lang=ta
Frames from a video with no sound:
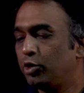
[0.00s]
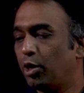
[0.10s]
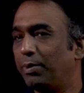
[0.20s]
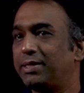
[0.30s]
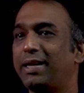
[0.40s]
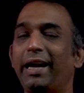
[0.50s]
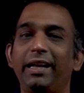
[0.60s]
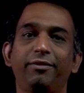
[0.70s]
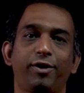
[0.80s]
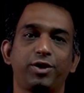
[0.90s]
ஸோ அப்போ
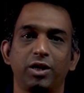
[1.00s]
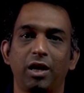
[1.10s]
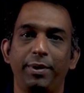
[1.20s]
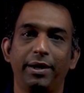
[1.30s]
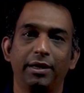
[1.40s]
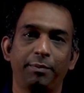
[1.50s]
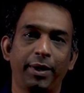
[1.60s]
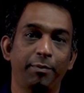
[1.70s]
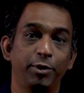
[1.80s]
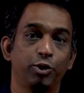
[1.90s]
ஸ்டாட்டிக் ஃப்ரிக்ஷன் அப்படின்றத நம்ம
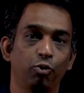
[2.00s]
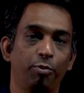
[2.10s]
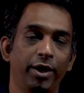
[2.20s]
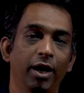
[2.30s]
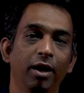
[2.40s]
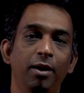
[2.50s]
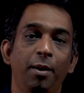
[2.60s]
எப்படி சொல்லுவோம் அப்படின்னா